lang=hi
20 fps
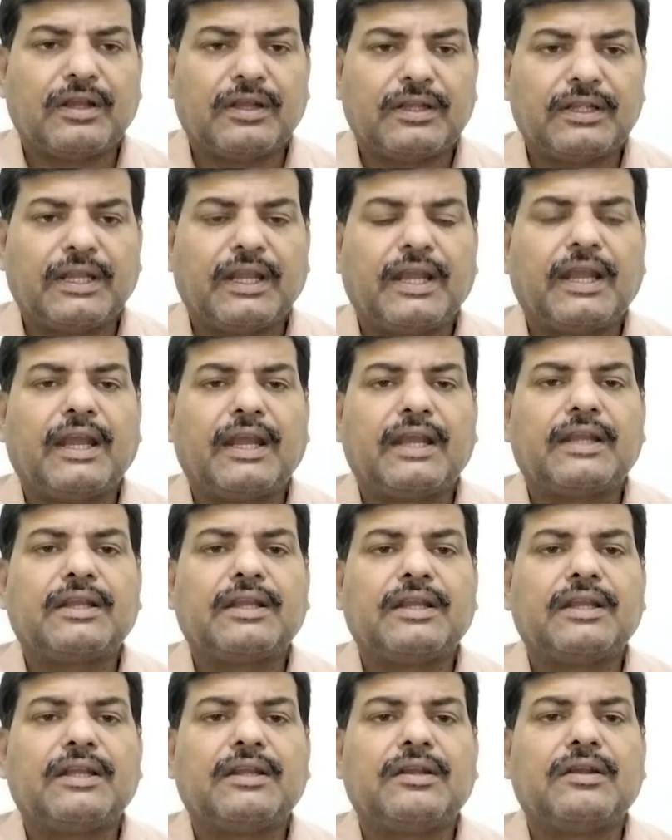यह है
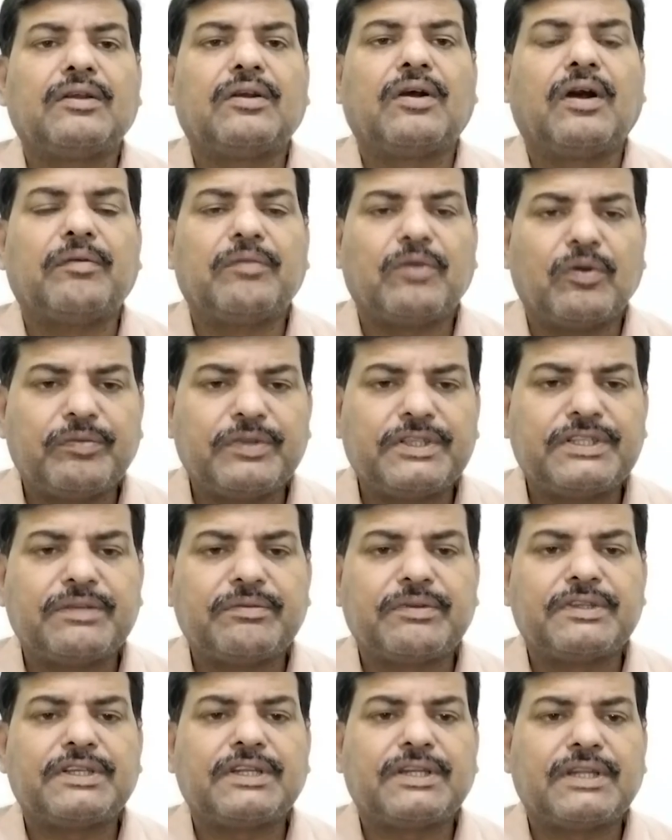कि अब ओबीसी
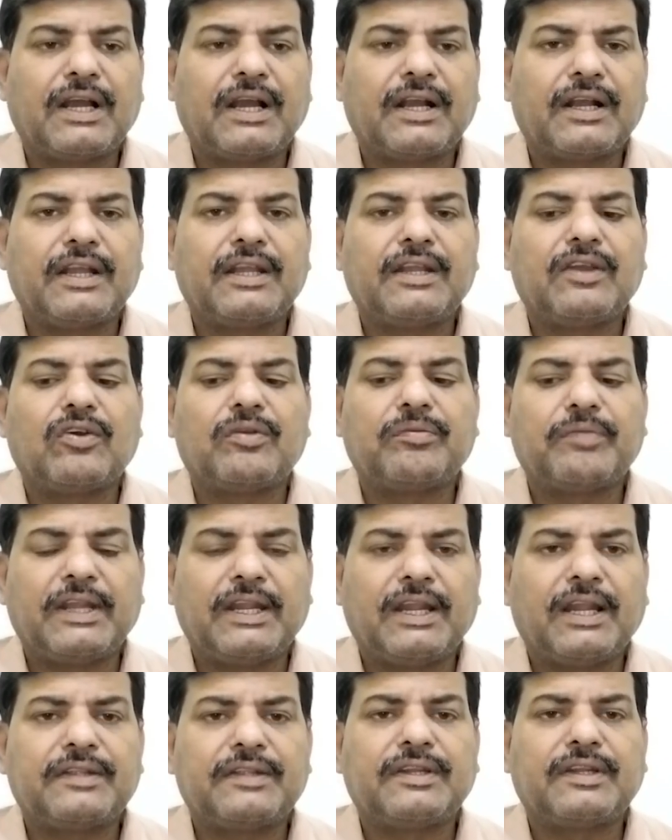में सीट आ गई और
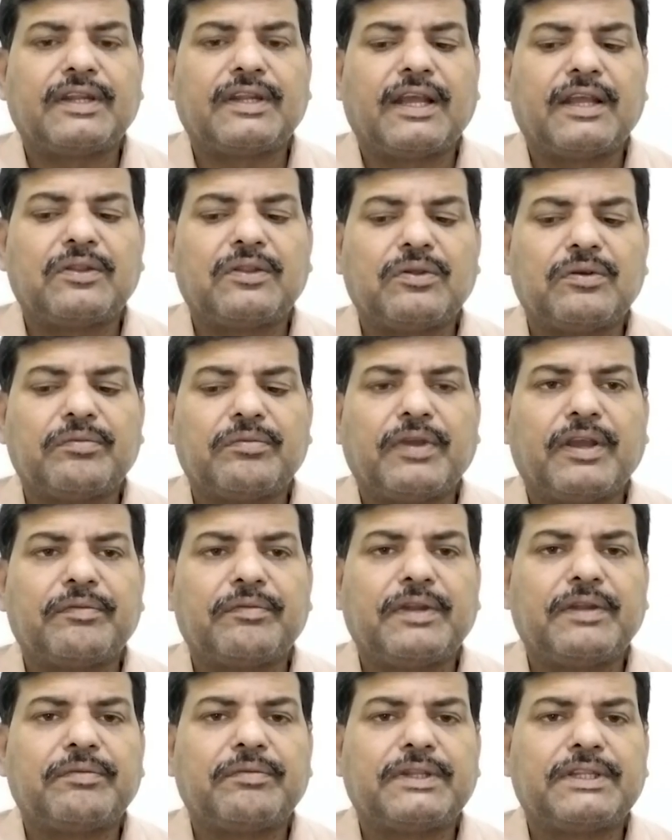महिला सीट है तो मैं
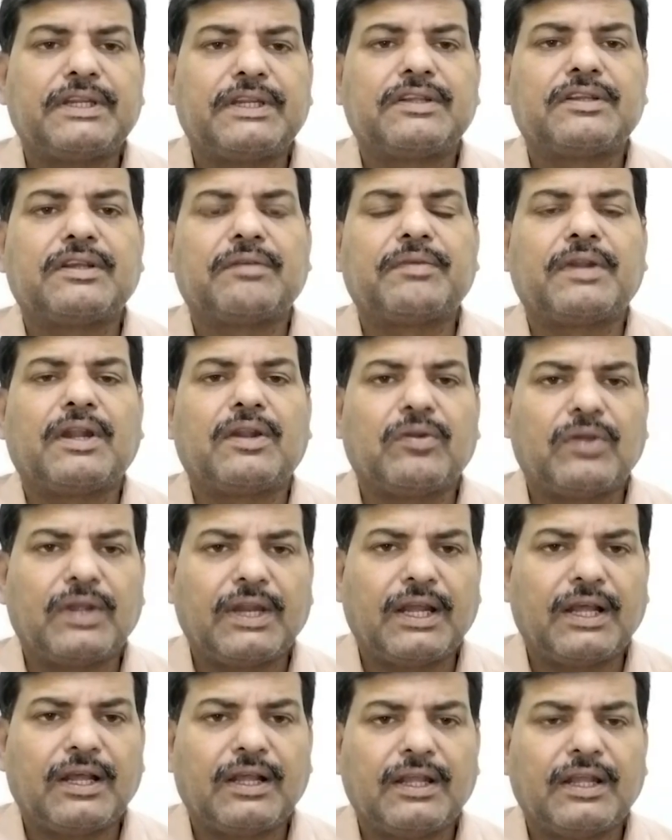अपनी पत्नी सपना
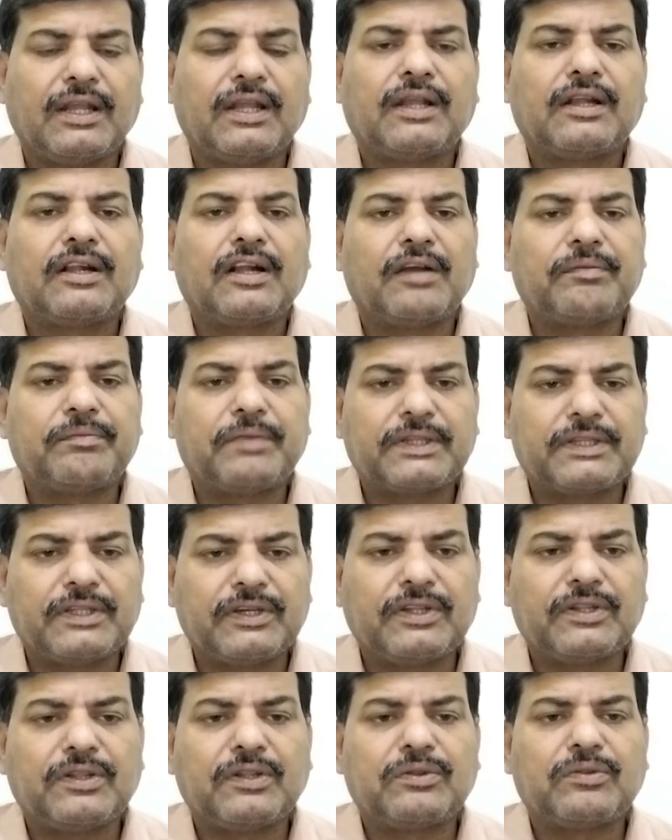रोहिला का
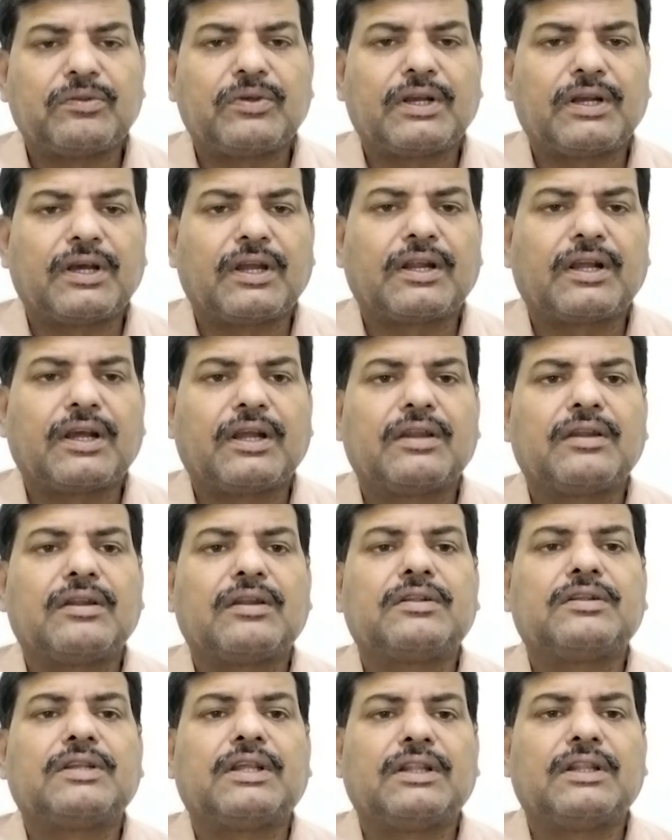प्रतिनिधित्व कर कर
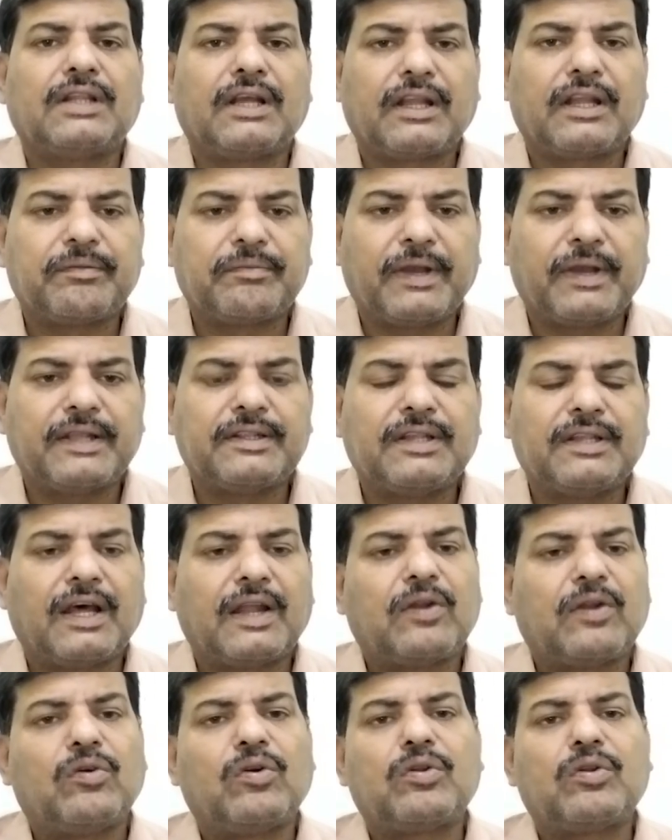जनता के पास जा
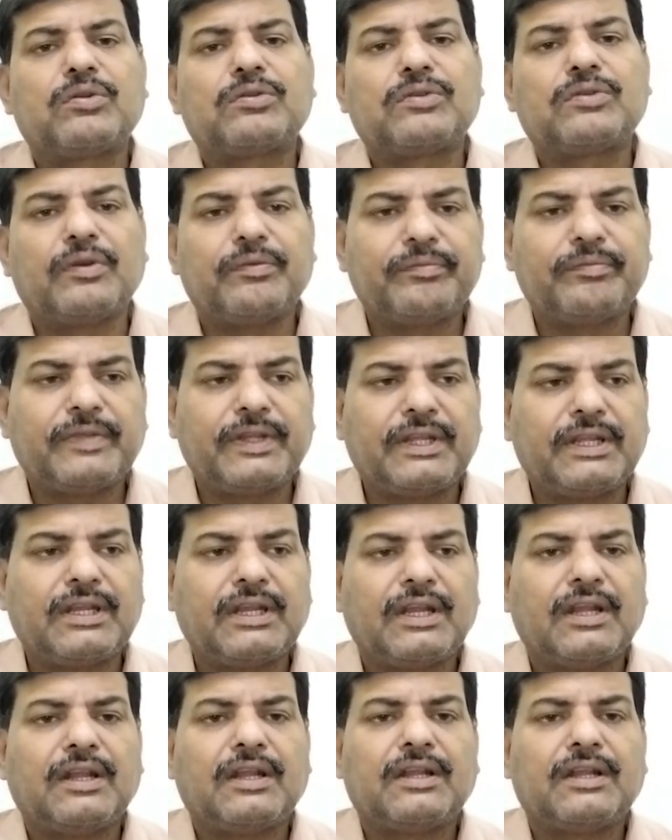रहा हूँ और उस स्वयं भी